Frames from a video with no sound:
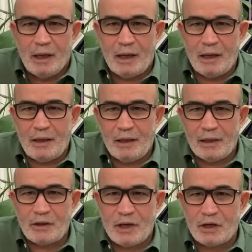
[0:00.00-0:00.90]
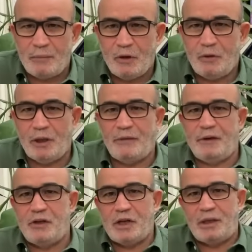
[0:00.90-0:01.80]
الذين سيجتمعون
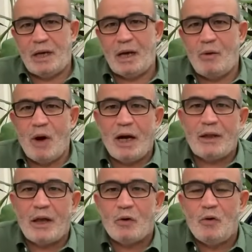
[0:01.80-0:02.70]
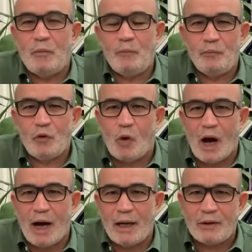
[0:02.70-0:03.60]
في جدة وأكثرهم
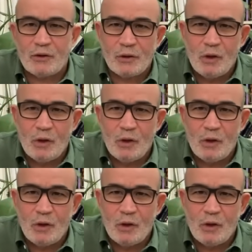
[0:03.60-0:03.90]
طغاة